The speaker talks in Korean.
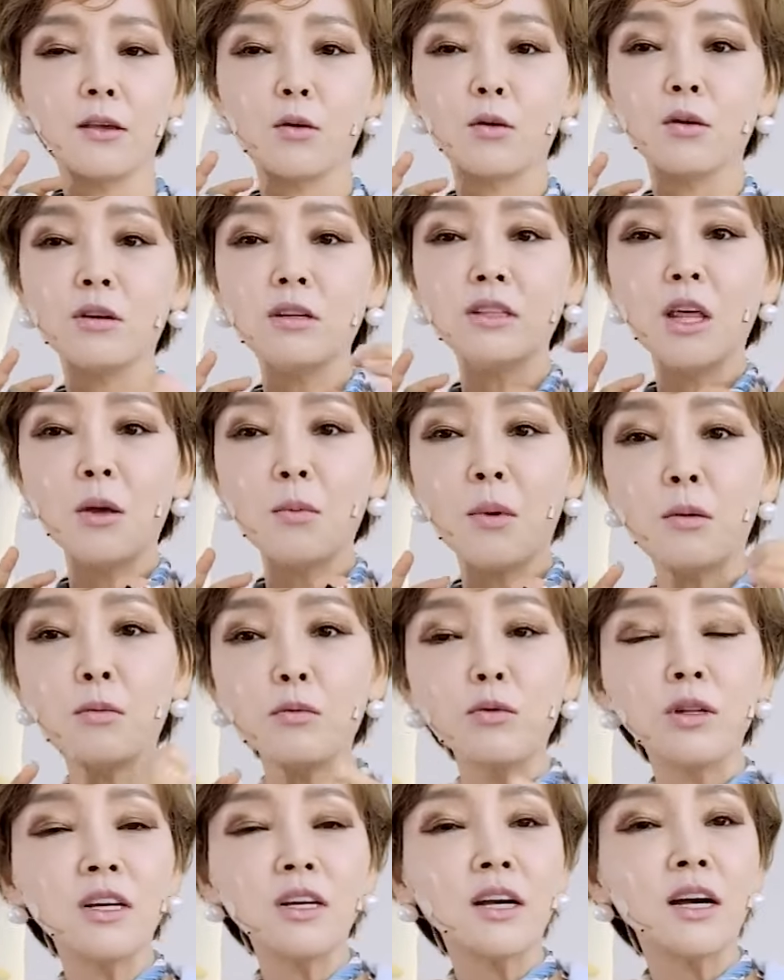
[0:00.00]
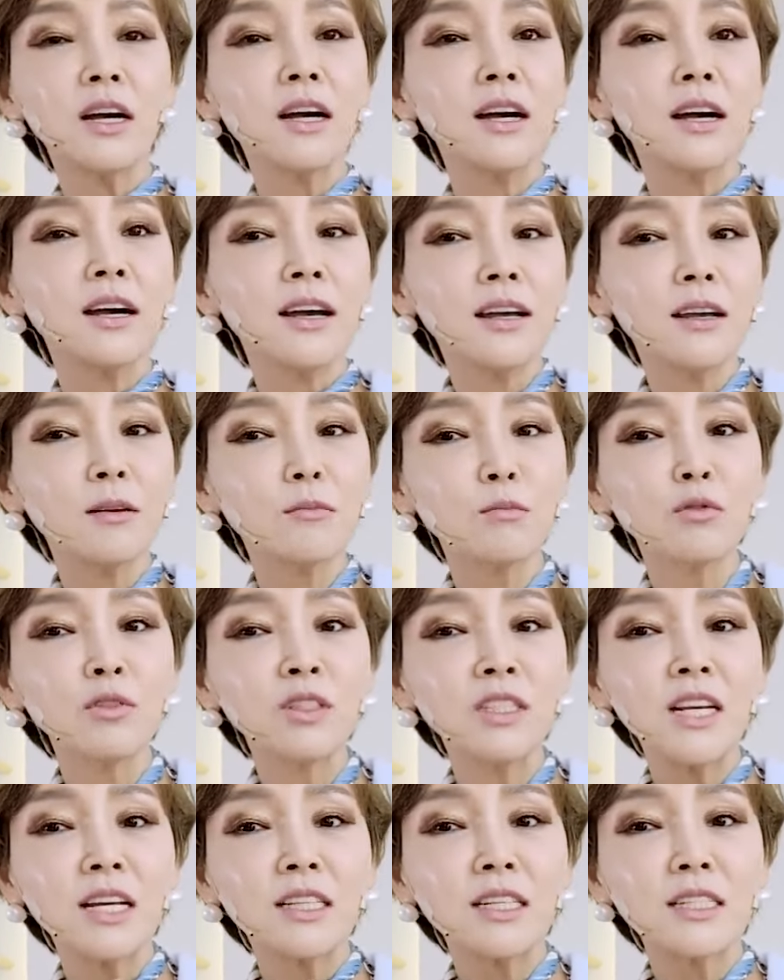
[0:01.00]
요 끝에 메모리가
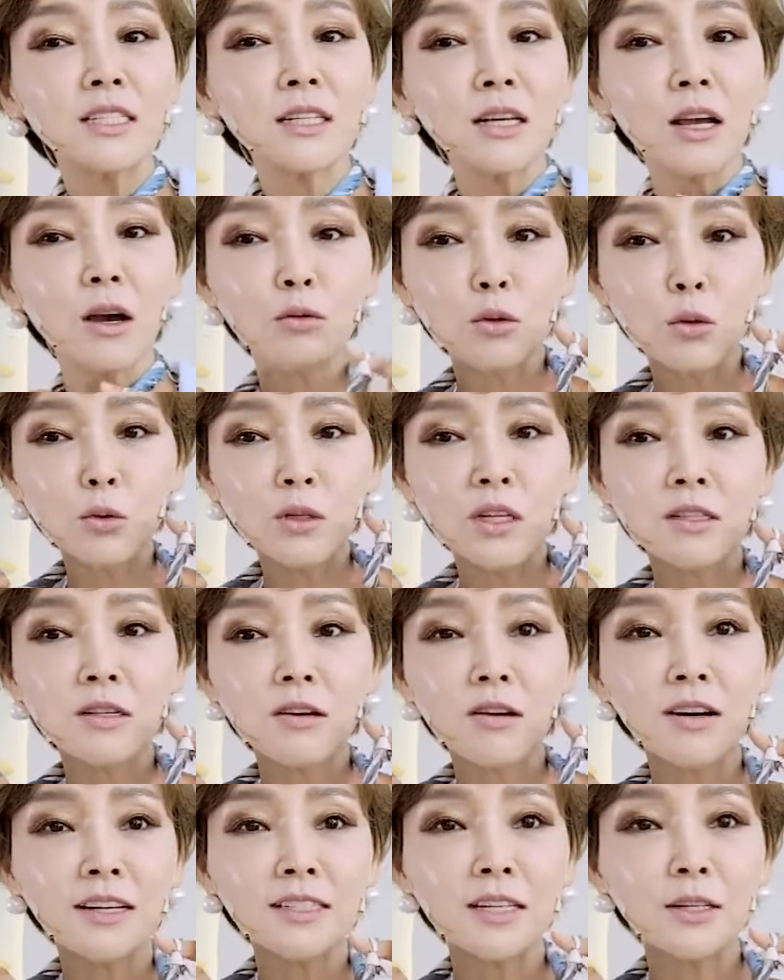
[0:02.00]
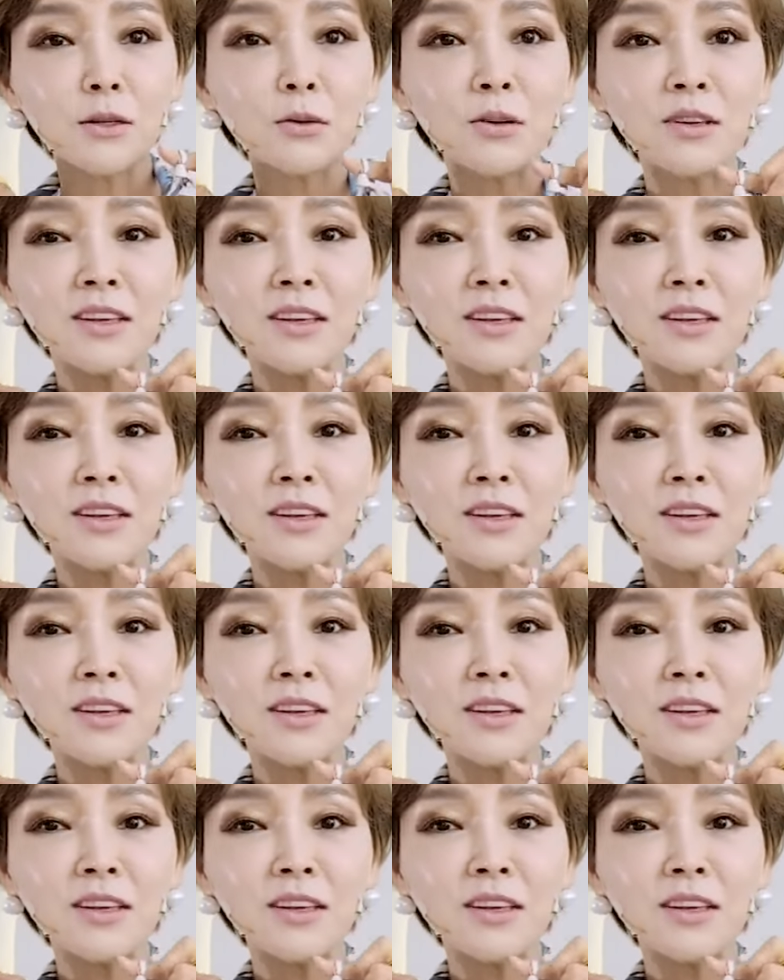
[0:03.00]
묶지 않았으니까 손이 들어가잖아요.